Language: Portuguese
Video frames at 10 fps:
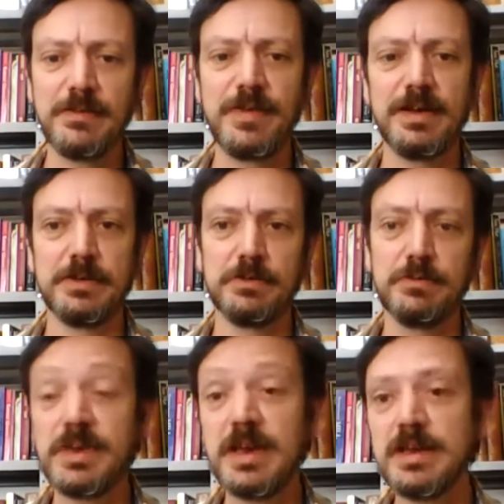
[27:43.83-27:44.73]
falando.
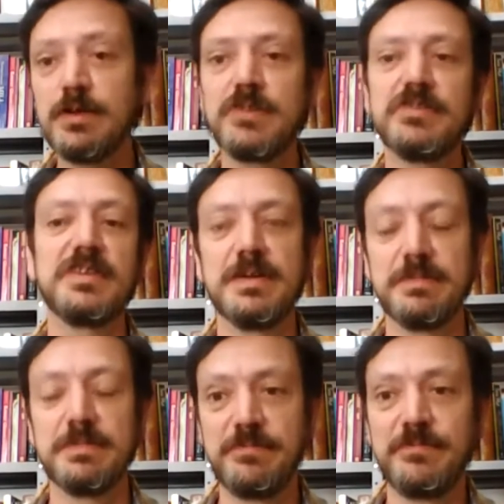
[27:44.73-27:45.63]
Do que, é que a lógica
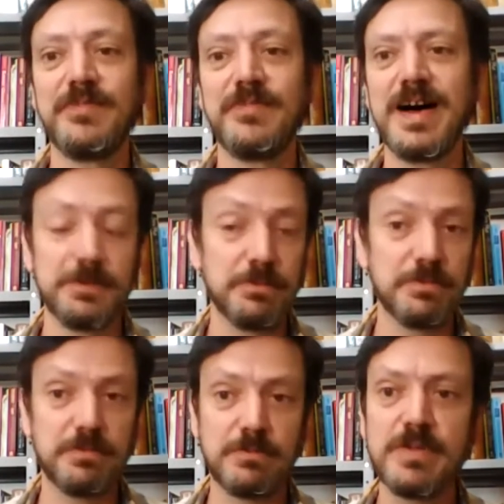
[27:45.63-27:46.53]
fala?
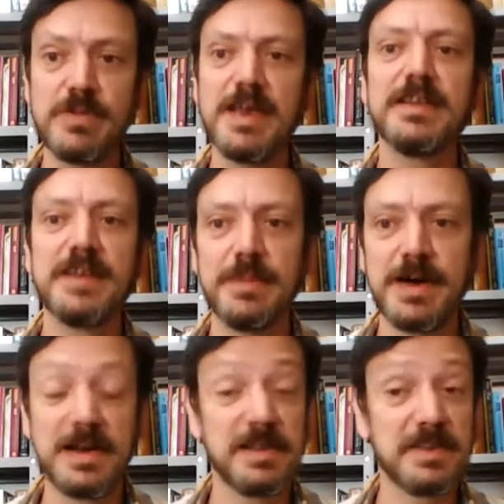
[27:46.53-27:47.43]
Com o que ela
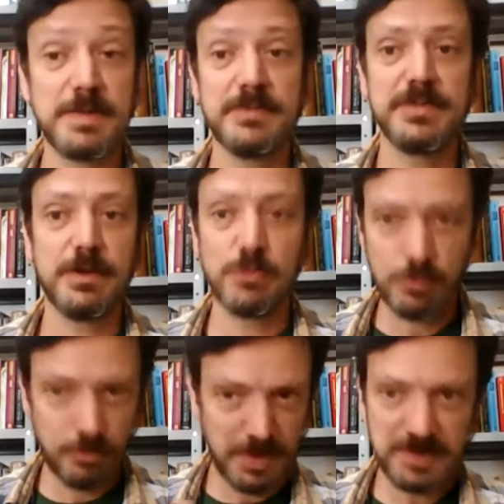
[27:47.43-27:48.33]
trabalha? Ela trabalha, afinal,
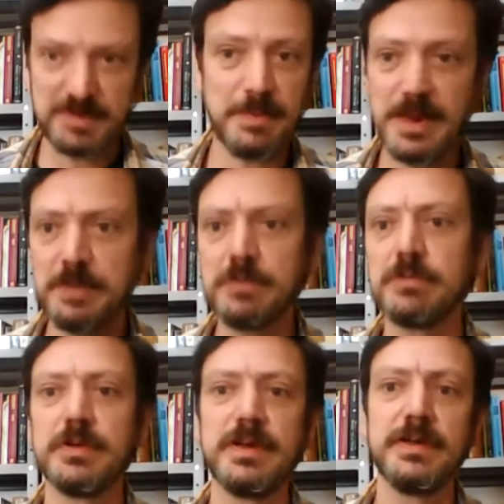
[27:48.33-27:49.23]
com o
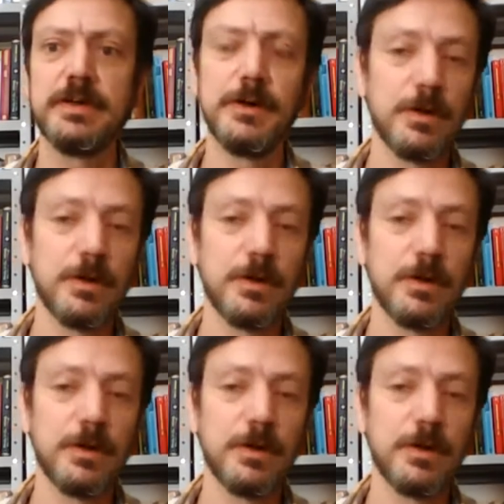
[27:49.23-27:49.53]
pensamento, né?